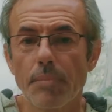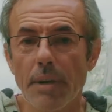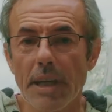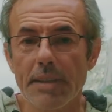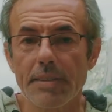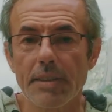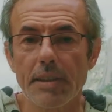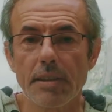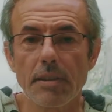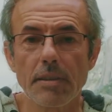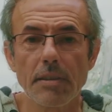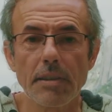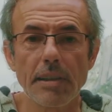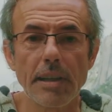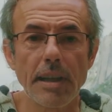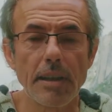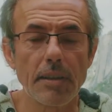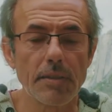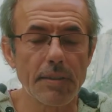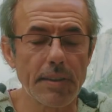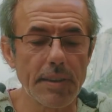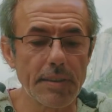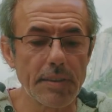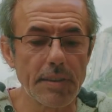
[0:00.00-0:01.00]
pratiquent le
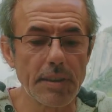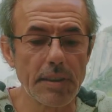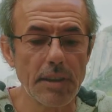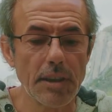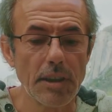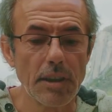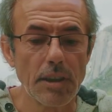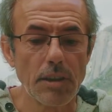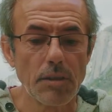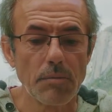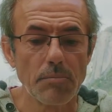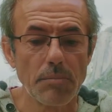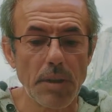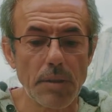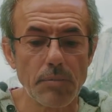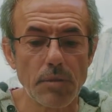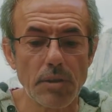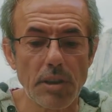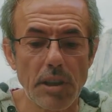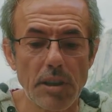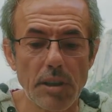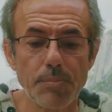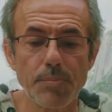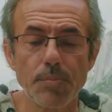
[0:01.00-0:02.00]
clair ressenti, ben,
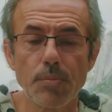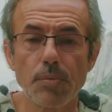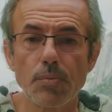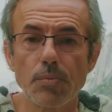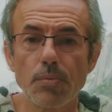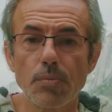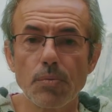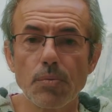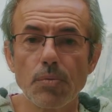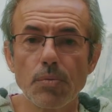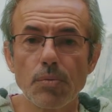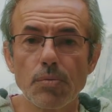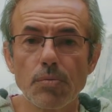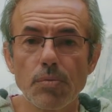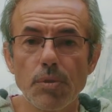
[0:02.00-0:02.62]
vous allez tout de